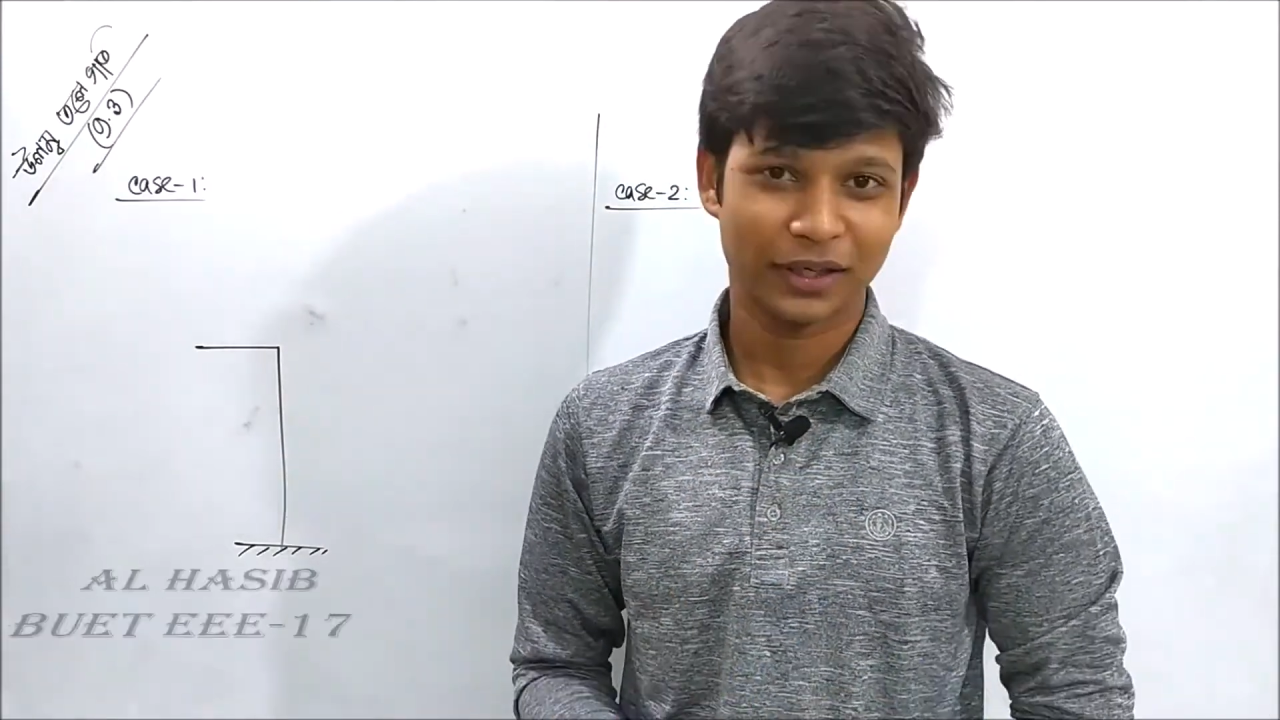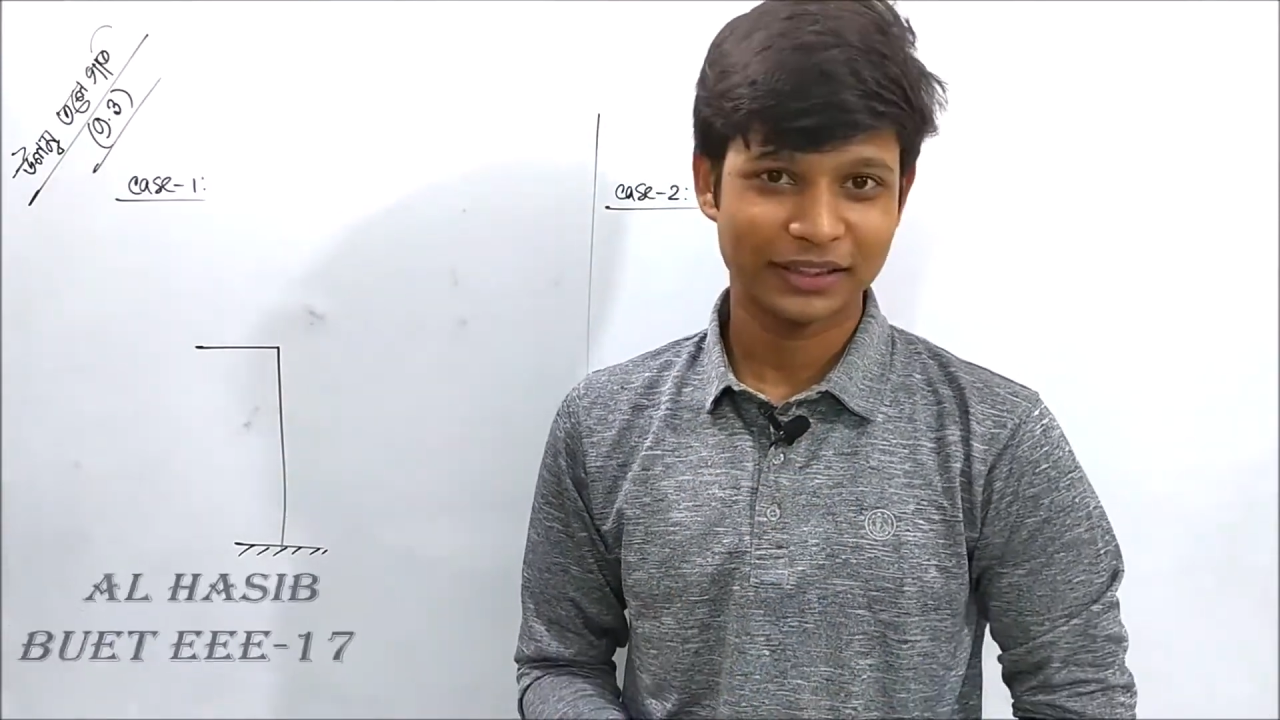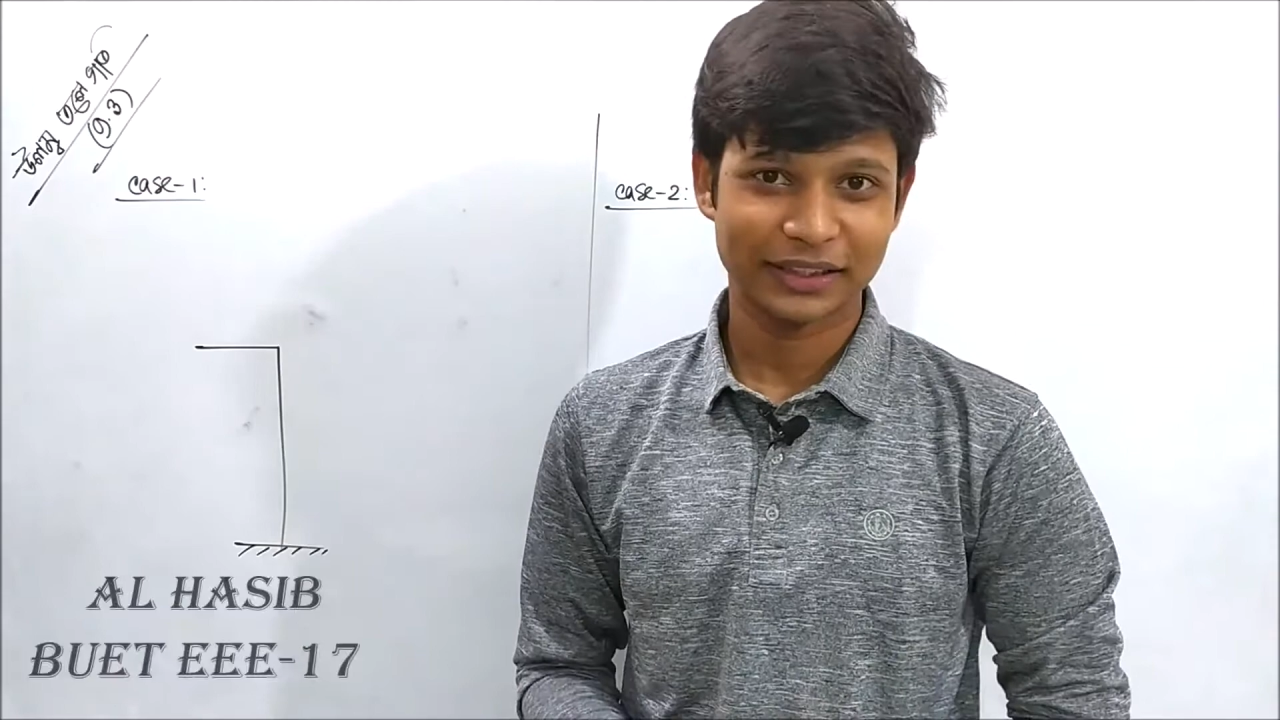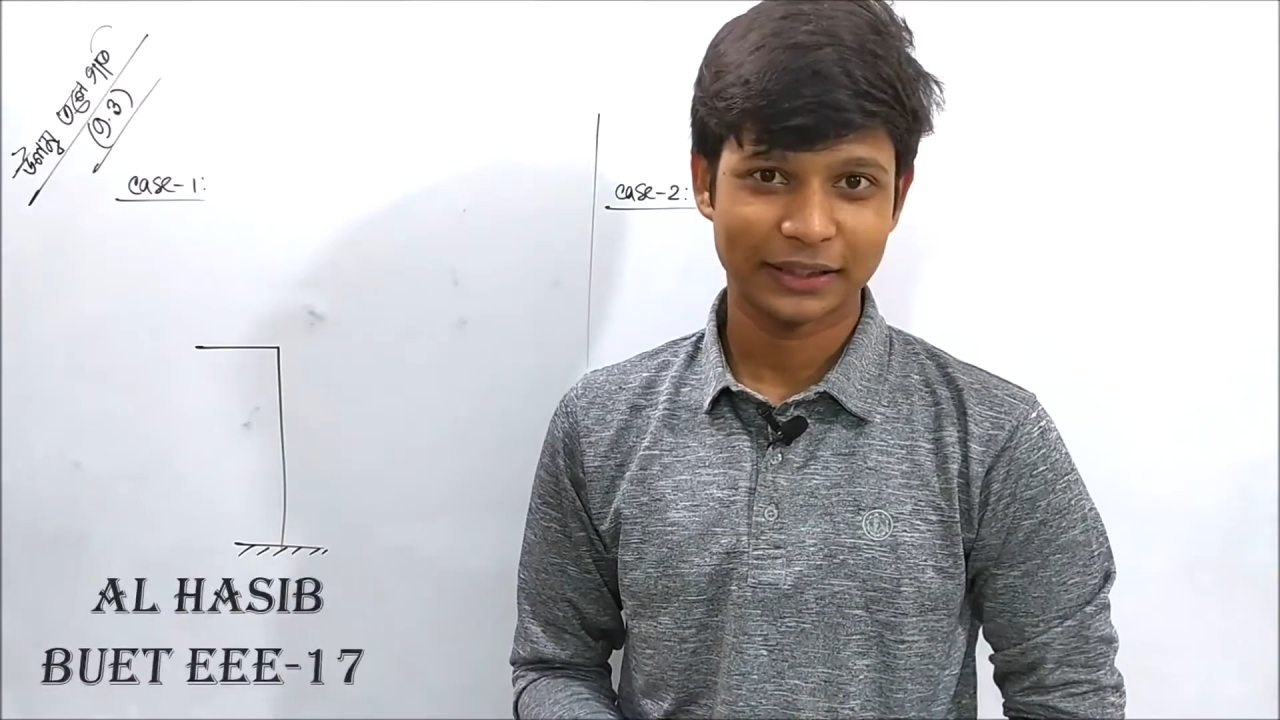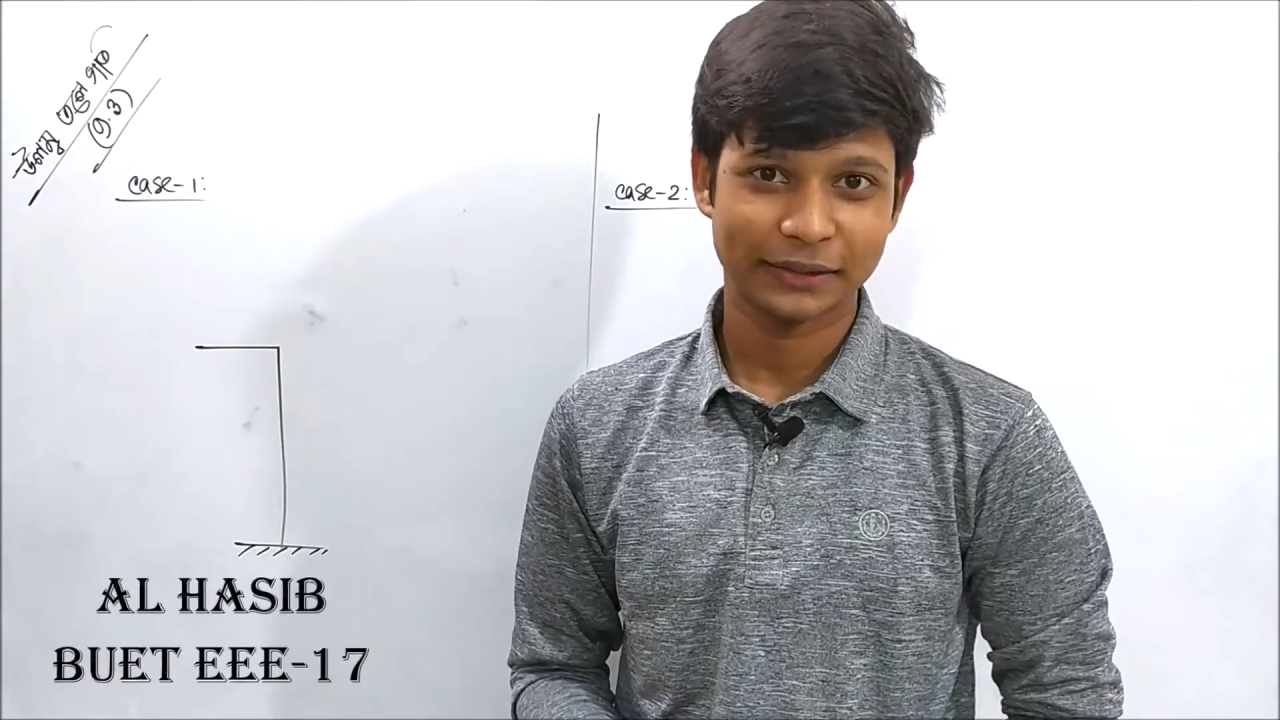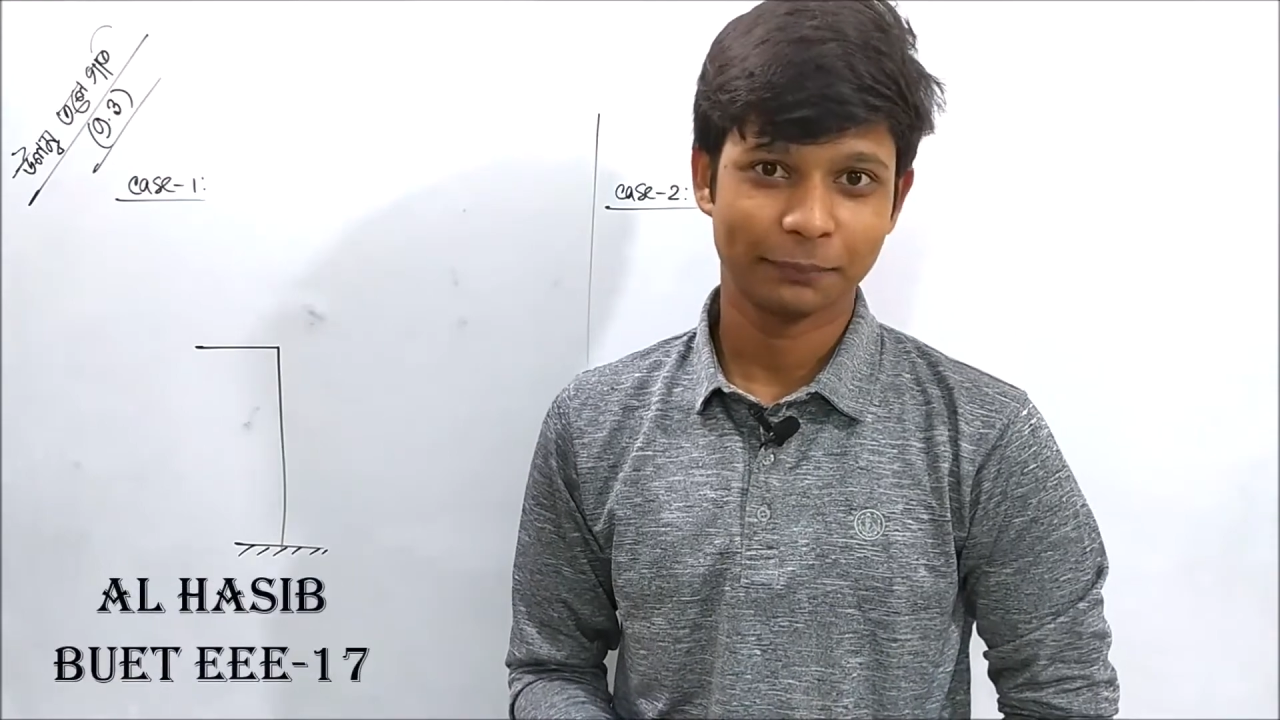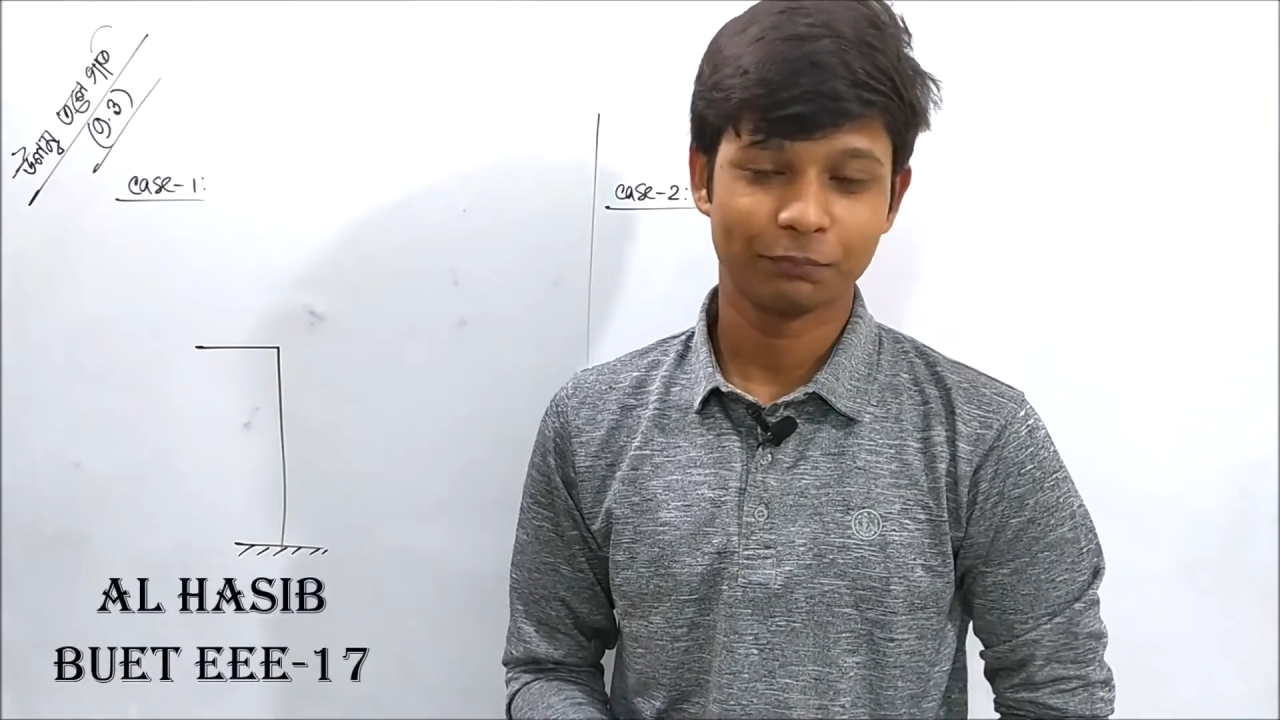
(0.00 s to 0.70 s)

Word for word: করা যাক